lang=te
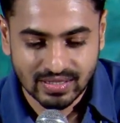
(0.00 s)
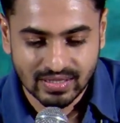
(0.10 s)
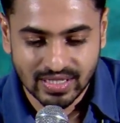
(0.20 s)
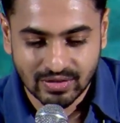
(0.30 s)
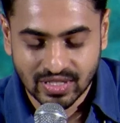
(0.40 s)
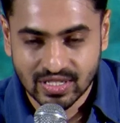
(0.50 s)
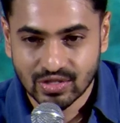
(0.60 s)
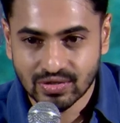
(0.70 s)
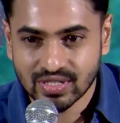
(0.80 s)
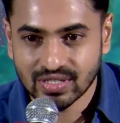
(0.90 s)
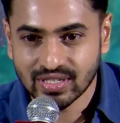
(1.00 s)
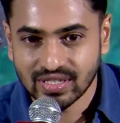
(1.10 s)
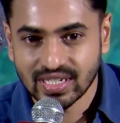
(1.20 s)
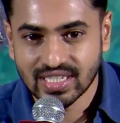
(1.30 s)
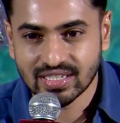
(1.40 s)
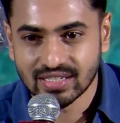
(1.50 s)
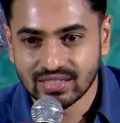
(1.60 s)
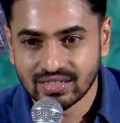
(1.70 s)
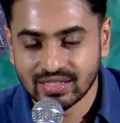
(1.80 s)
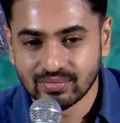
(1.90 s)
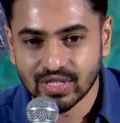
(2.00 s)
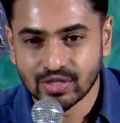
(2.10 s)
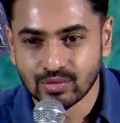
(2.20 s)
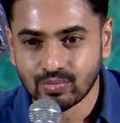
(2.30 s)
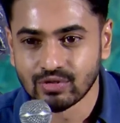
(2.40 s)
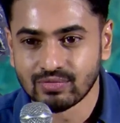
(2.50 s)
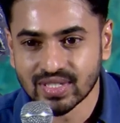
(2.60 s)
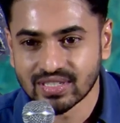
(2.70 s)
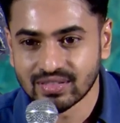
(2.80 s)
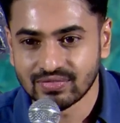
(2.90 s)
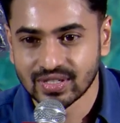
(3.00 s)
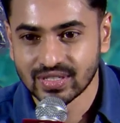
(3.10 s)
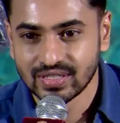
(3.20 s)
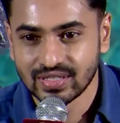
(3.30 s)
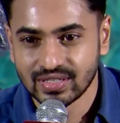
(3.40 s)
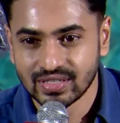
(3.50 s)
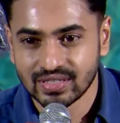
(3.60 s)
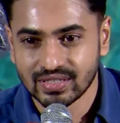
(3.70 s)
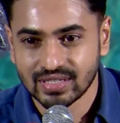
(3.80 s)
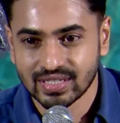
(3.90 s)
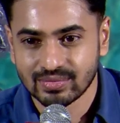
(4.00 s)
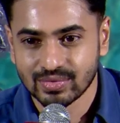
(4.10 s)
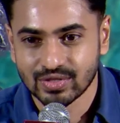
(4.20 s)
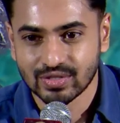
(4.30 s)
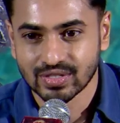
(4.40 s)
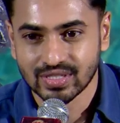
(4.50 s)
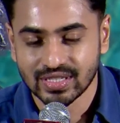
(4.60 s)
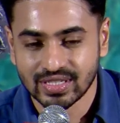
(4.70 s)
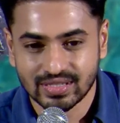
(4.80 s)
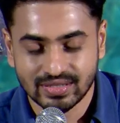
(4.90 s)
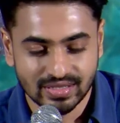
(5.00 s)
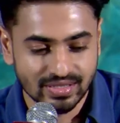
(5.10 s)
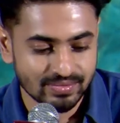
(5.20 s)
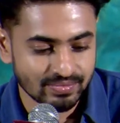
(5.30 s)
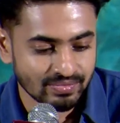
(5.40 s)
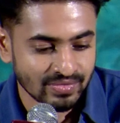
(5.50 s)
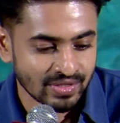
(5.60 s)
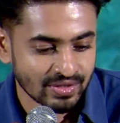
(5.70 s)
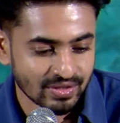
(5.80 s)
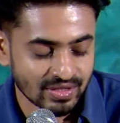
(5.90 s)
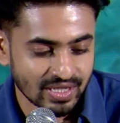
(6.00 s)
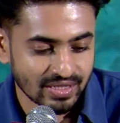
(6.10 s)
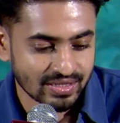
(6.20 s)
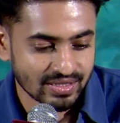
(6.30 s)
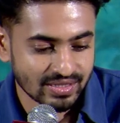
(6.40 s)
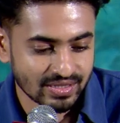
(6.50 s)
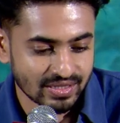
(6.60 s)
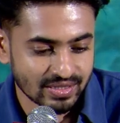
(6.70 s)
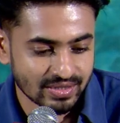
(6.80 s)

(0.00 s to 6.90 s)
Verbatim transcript: నేనున్న సిచ్యువేషన్కి ఐ స్టిల్ ఐమ్ యెట్ టు ప్రూవ్ మై సెల్ఫ్ అనేది ఐఎమ్ స్ట్రాంగ్లీ యునో నా నా